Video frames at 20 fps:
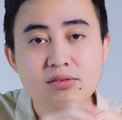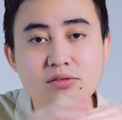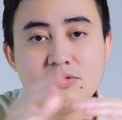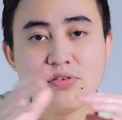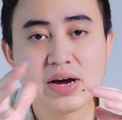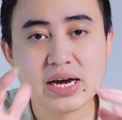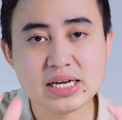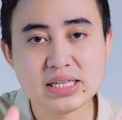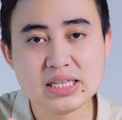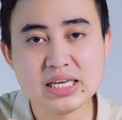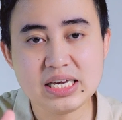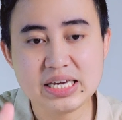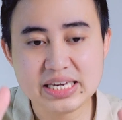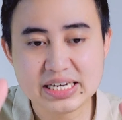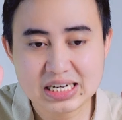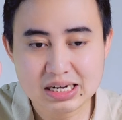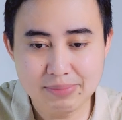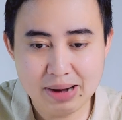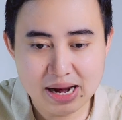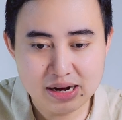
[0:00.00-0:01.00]
Vậy
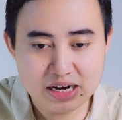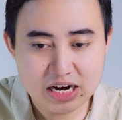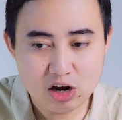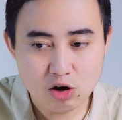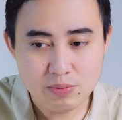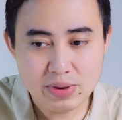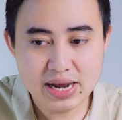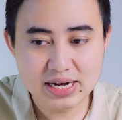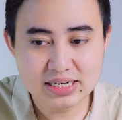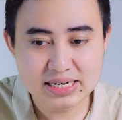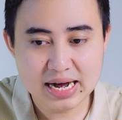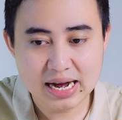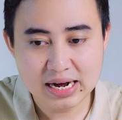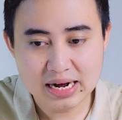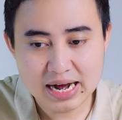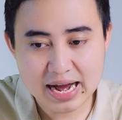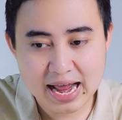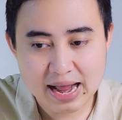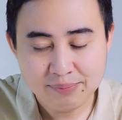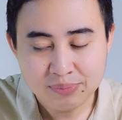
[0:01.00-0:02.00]
thì các bạn đều biết
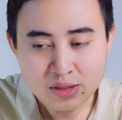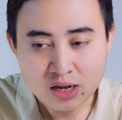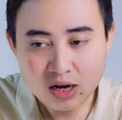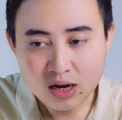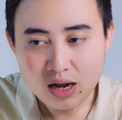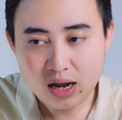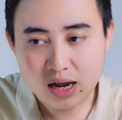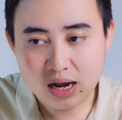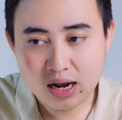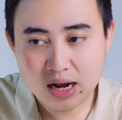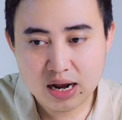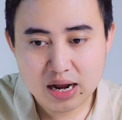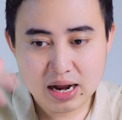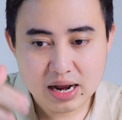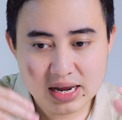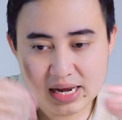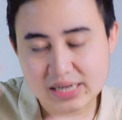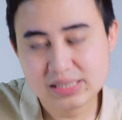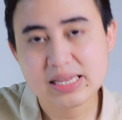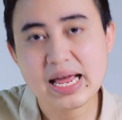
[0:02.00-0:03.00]
rằng là
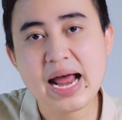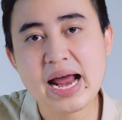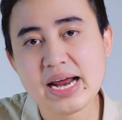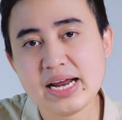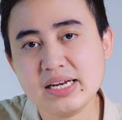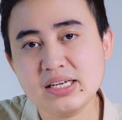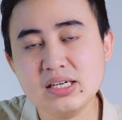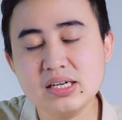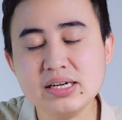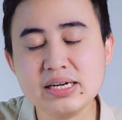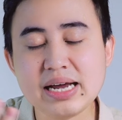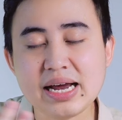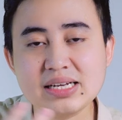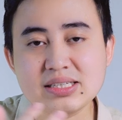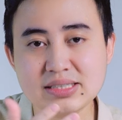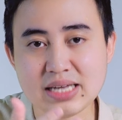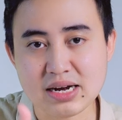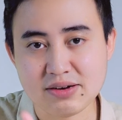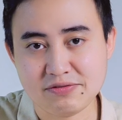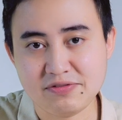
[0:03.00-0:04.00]
à, hiện tại những
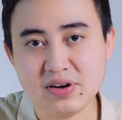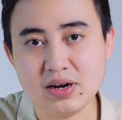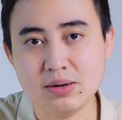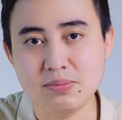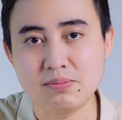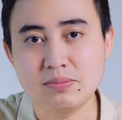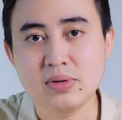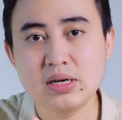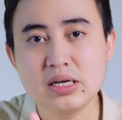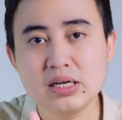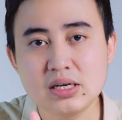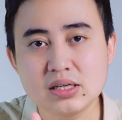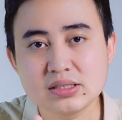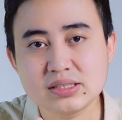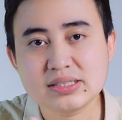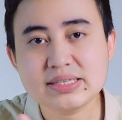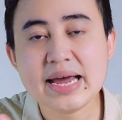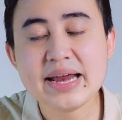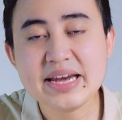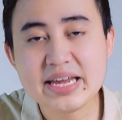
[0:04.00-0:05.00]
cái sản phẩm
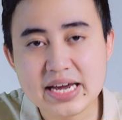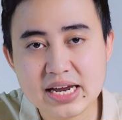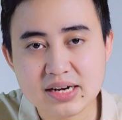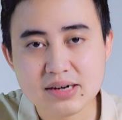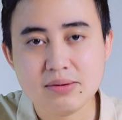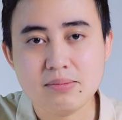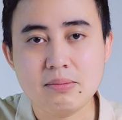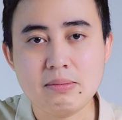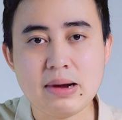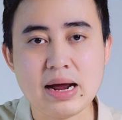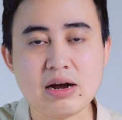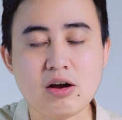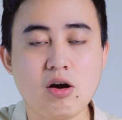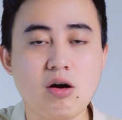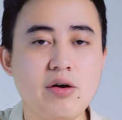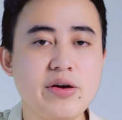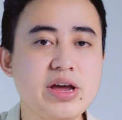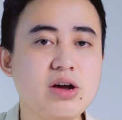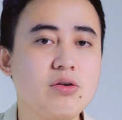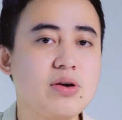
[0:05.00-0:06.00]
xe điện mà
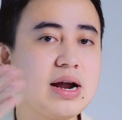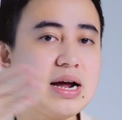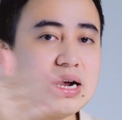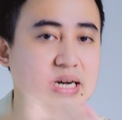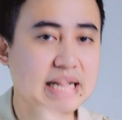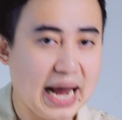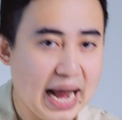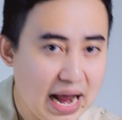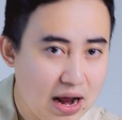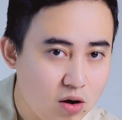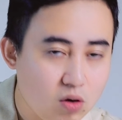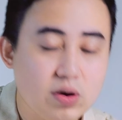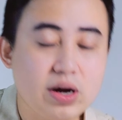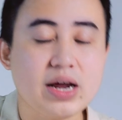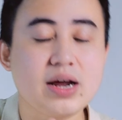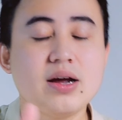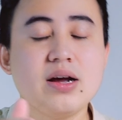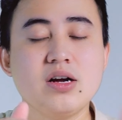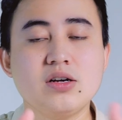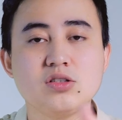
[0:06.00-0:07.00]
có hiệu năng cao
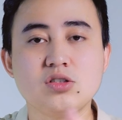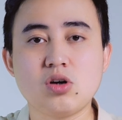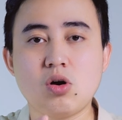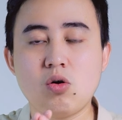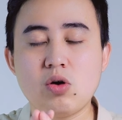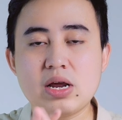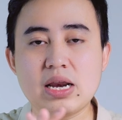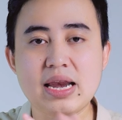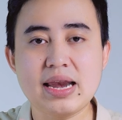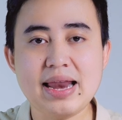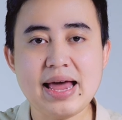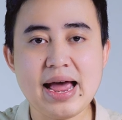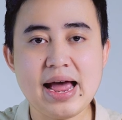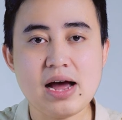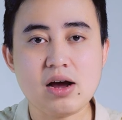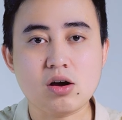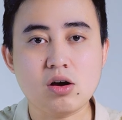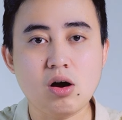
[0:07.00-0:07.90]
này rồi là